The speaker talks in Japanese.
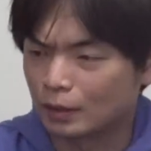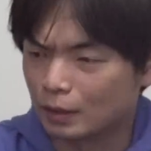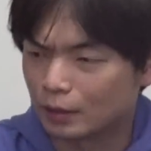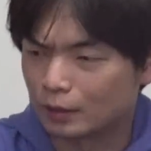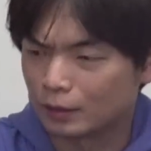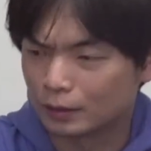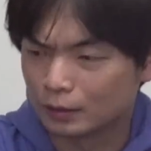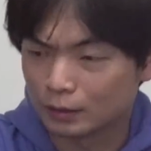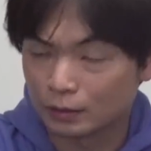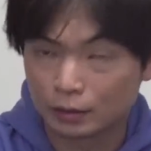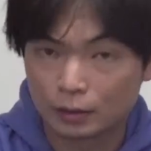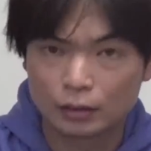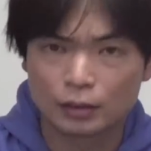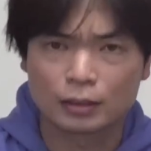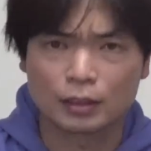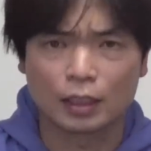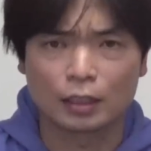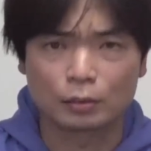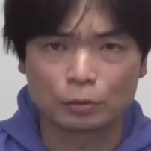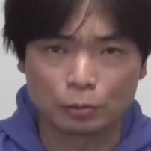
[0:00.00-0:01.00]
い、
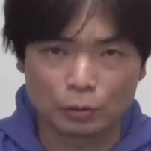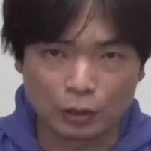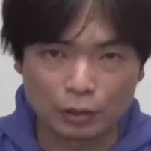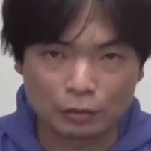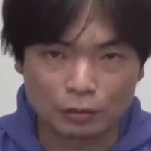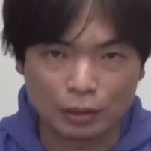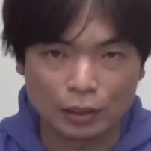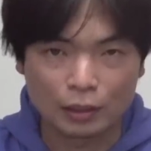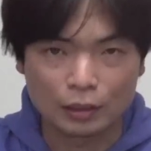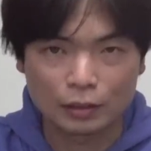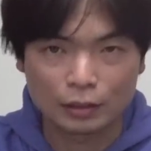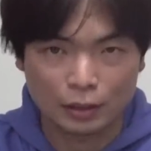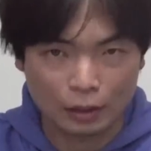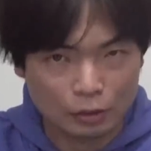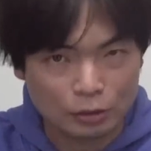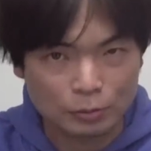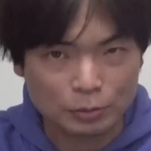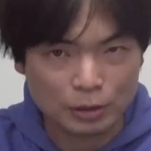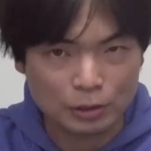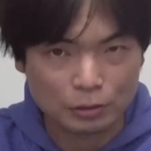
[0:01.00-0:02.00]
さあ、どうなるのか、
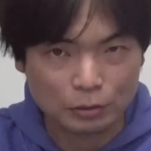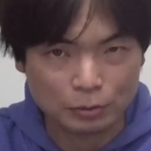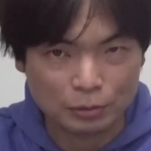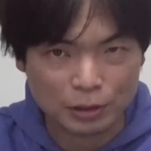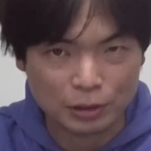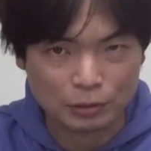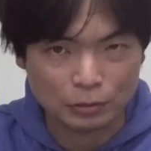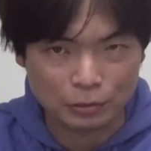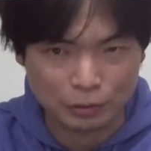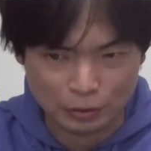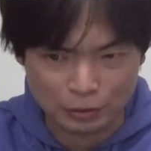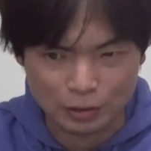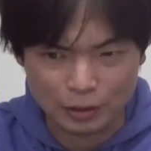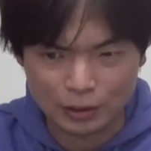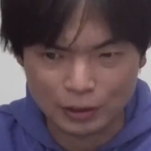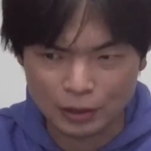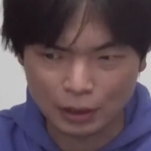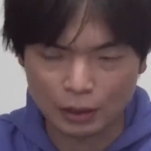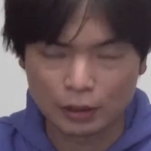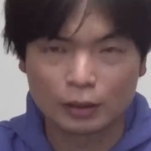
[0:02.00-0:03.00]
楽しみにしております、本当に。
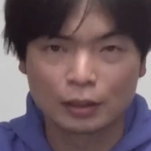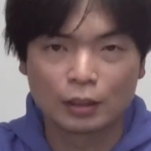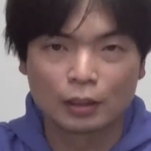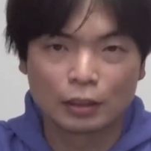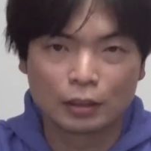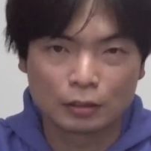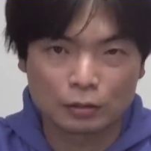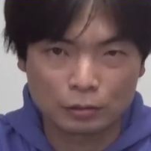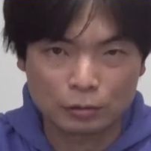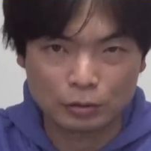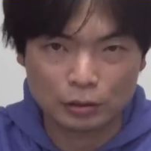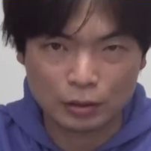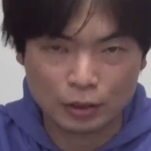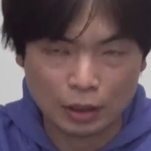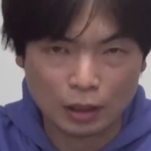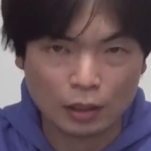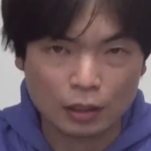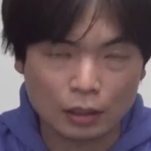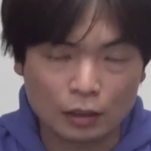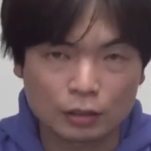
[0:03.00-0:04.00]
はいということでし
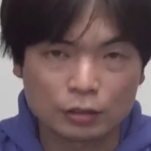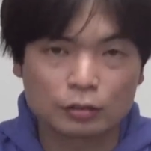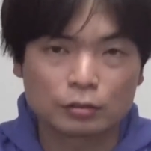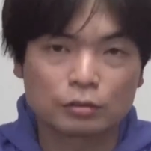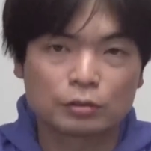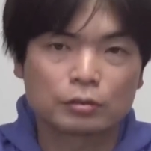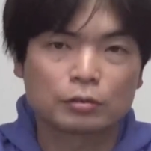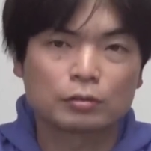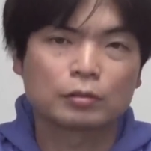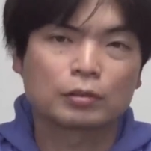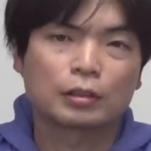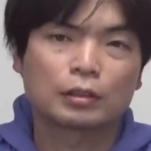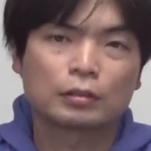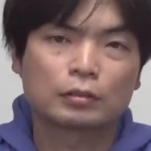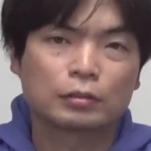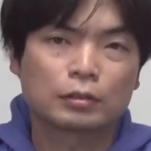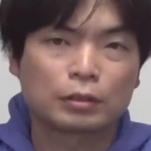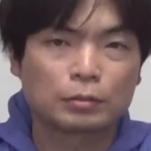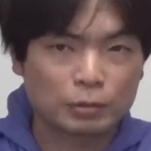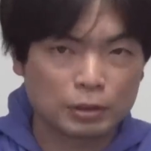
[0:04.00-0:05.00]
た。はい。ご視聴ありが
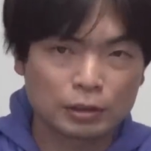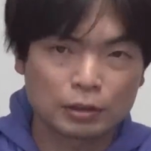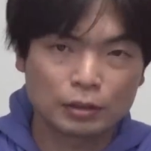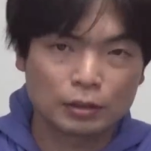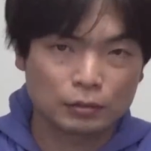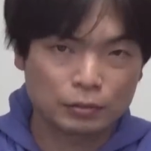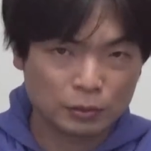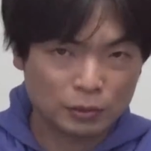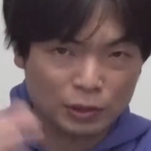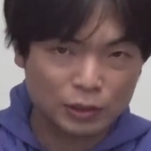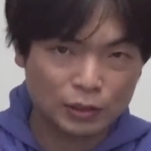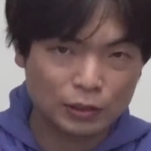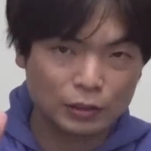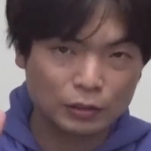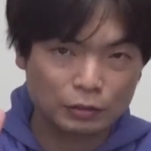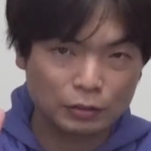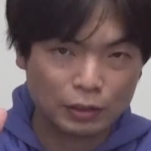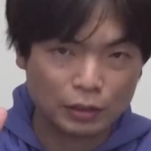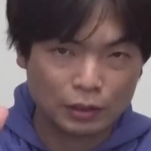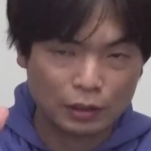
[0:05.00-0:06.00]
とうございました。Thank you for
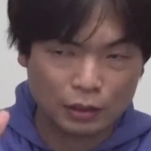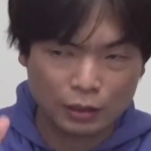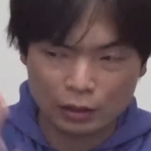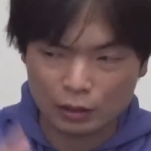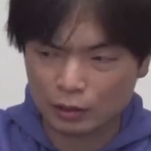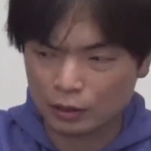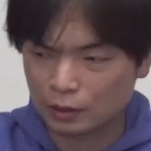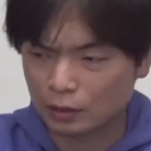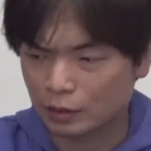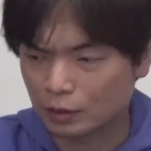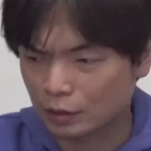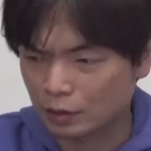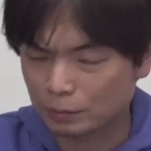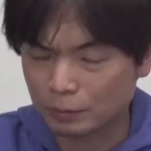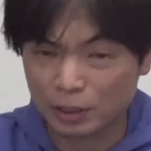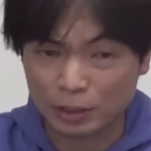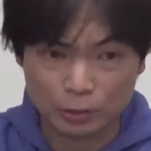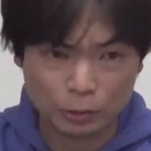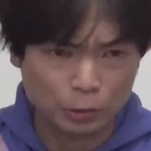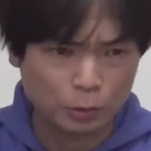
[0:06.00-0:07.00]
watching. これから、えー、
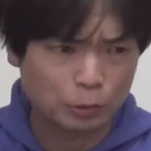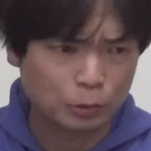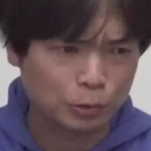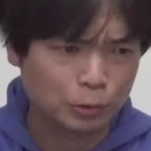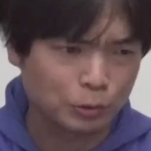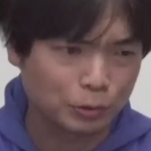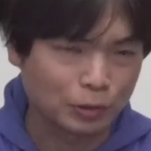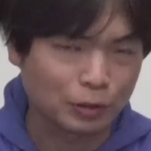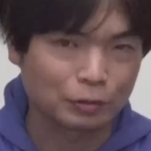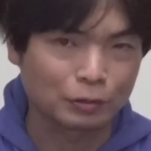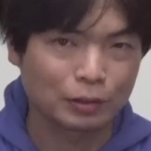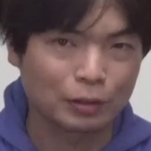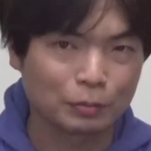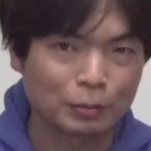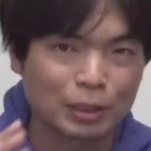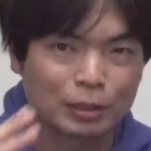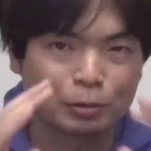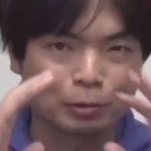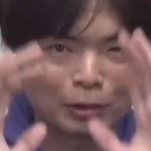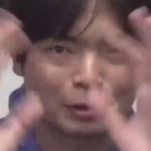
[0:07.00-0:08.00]
生放送なので、
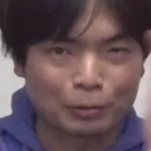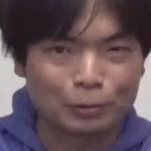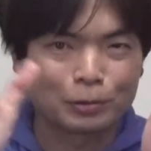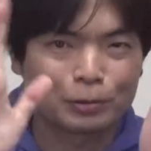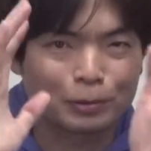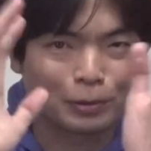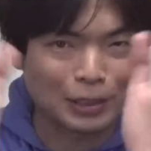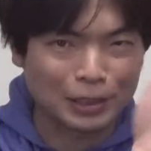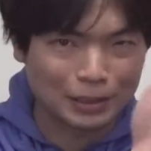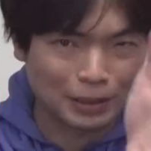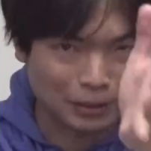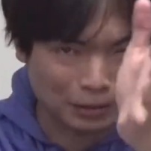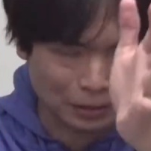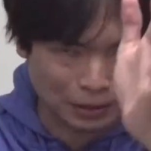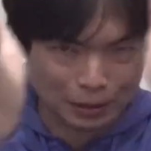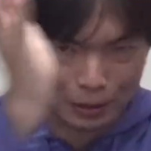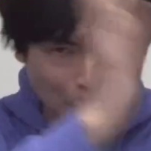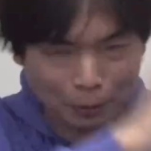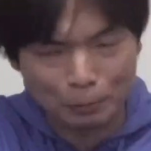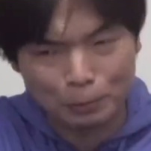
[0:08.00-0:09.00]
まあそうか、この動画が出ると
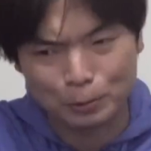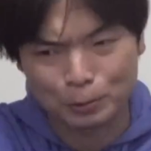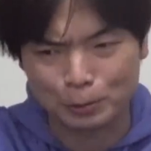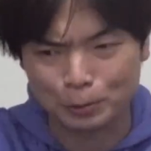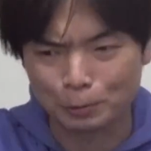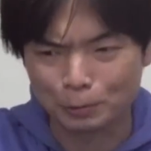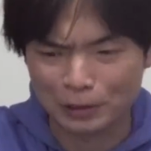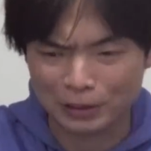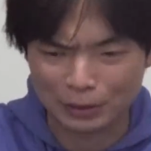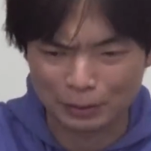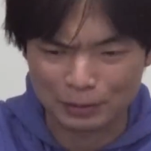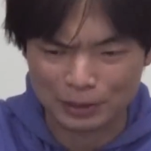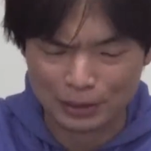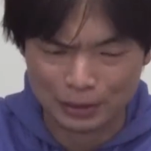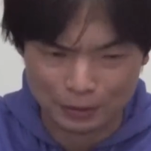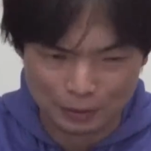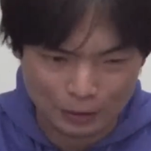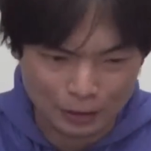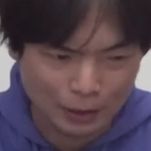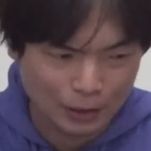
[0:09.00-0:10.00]
きは生放送終わってます
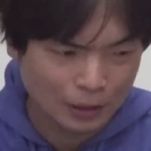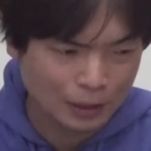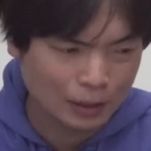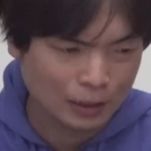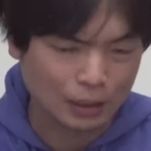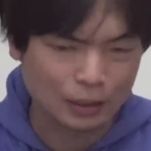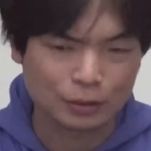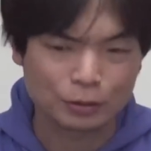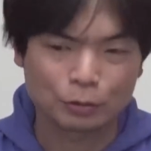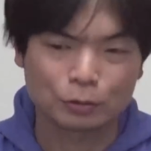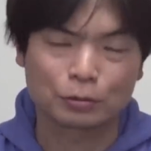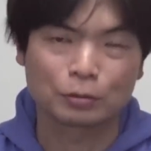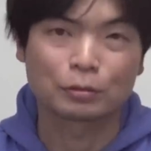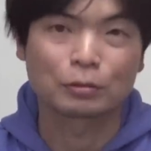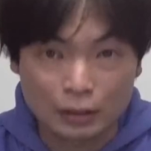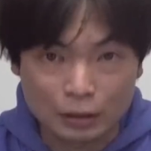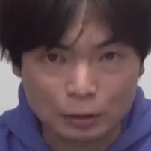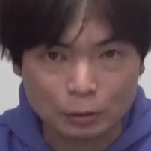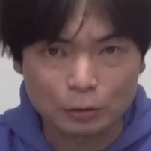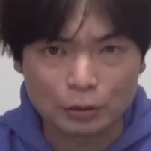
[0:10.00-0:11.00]
けど、はい、ちょっと
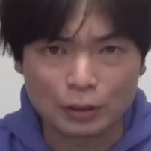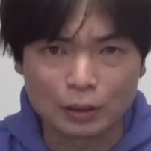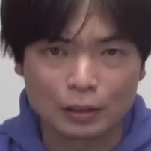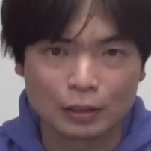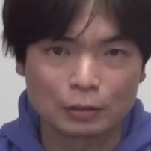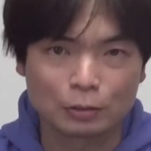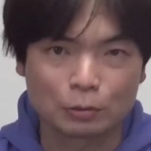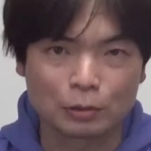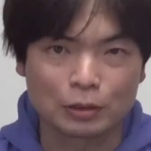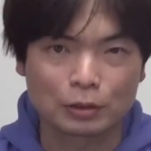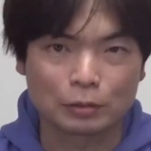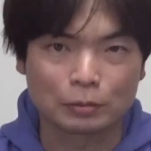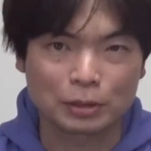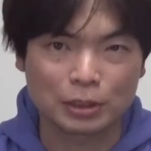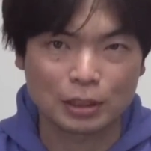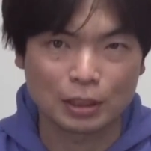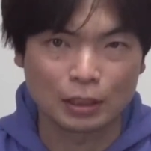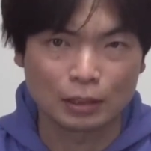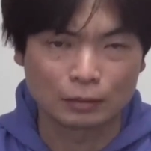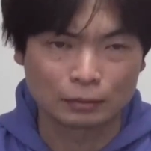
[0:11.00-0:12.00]
急いで動画撮りま
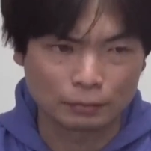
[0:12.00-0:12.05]
した。